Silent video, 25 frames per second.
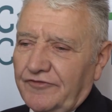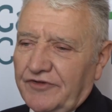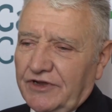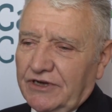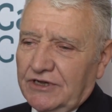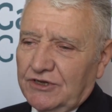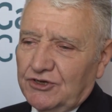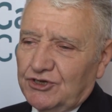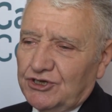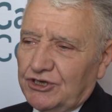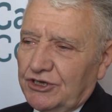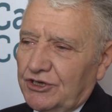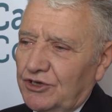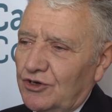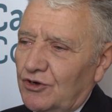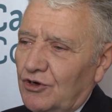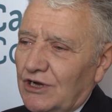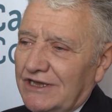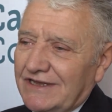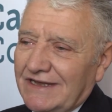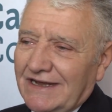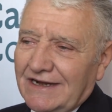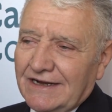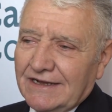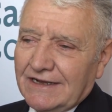felice, io ho la
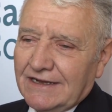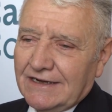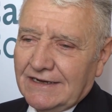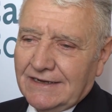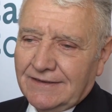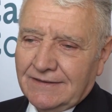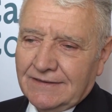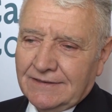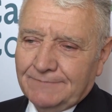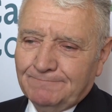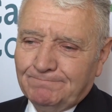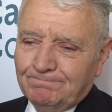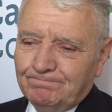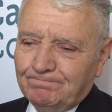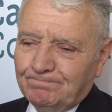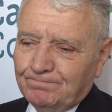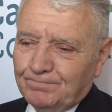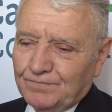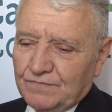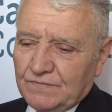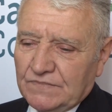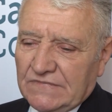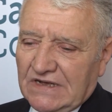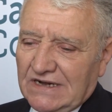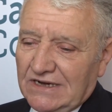delega alla,
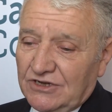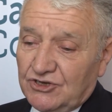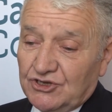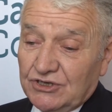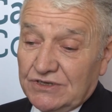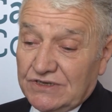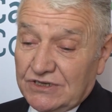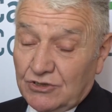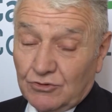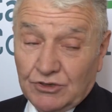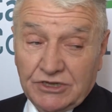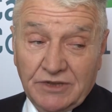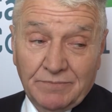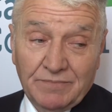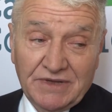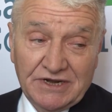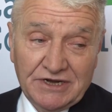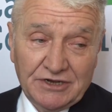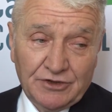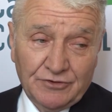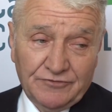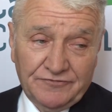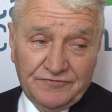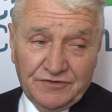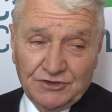mm, alla, gestione dei beni
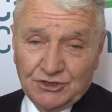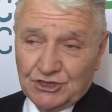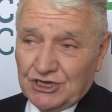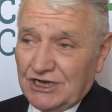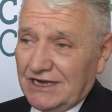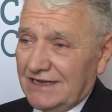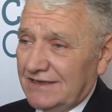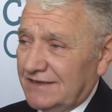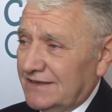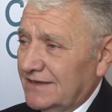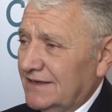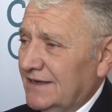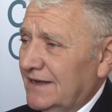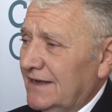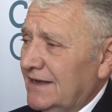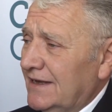confiscati